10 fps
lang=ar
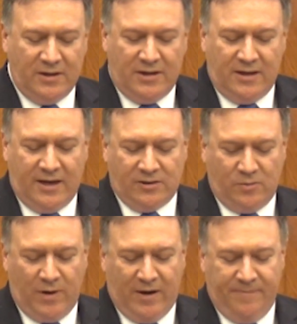يمكن الاستغناء
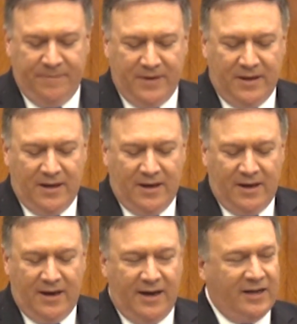عنها بالنسبة لنا
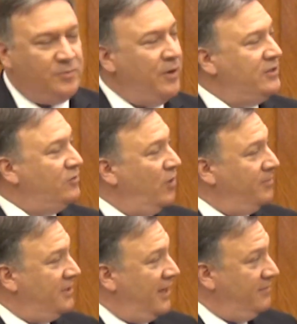وبالنسبة
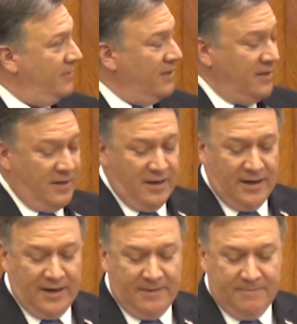للمنطقة
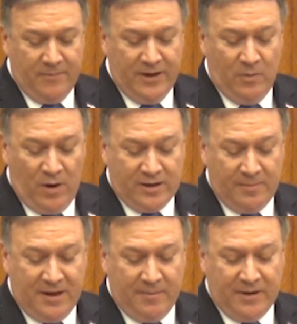وكما قال الرئيس
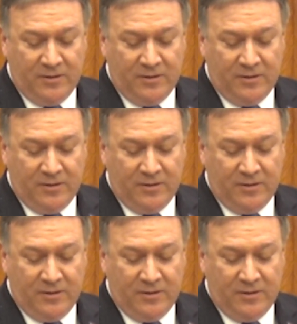ترامب